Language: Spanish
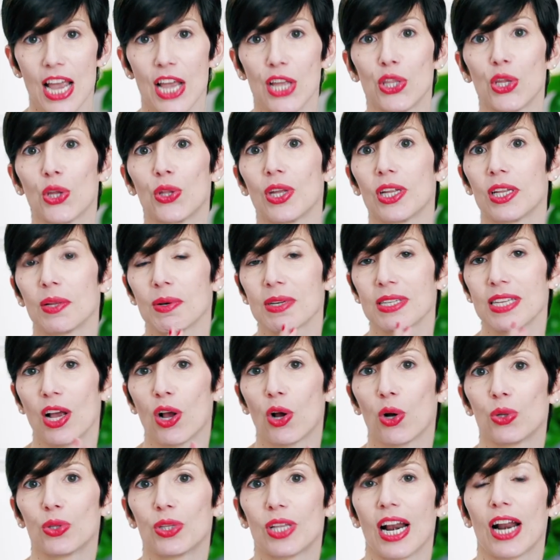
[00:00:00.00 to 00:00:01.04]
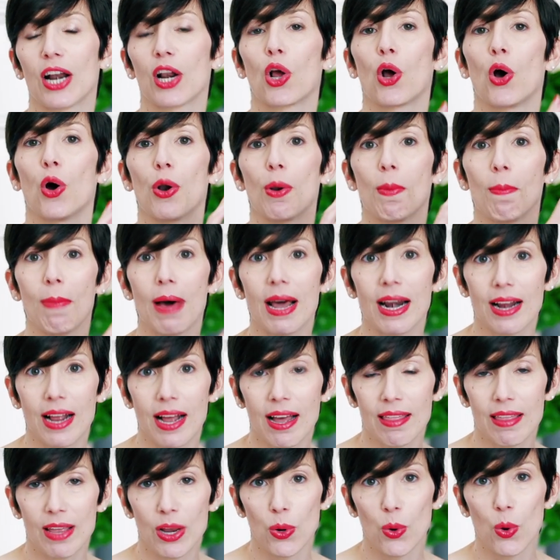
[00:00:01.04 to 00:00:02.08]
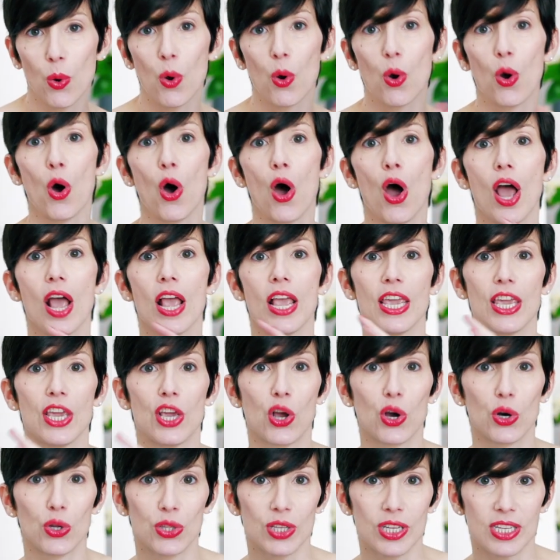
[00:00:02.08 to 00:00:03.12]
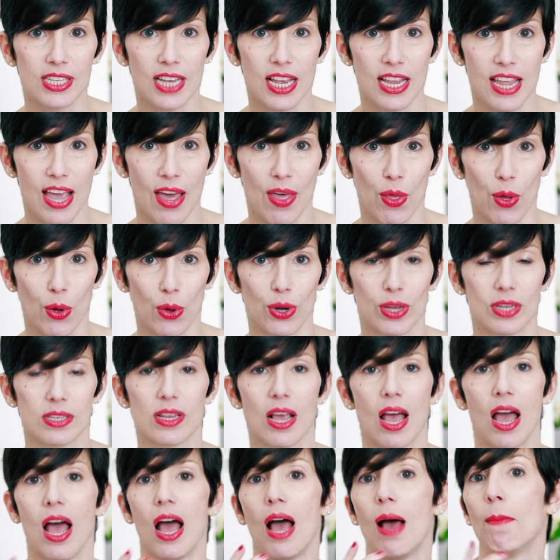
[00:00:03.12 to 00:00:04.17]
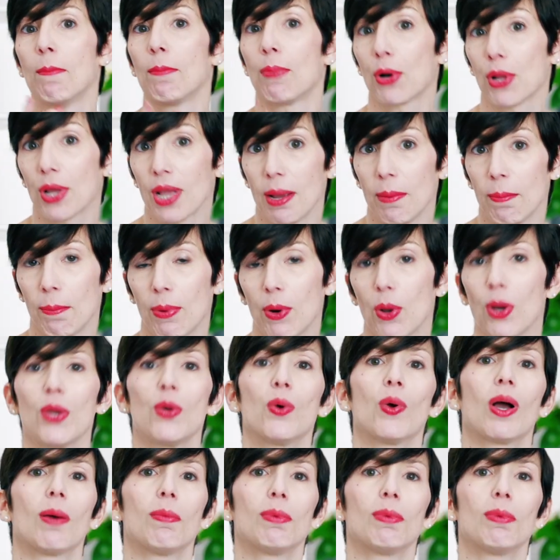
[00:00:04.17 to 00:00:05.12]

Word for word: en donde te vas a encontrar con marcas de lujo y con diseñadores. Por ejemplo, hay un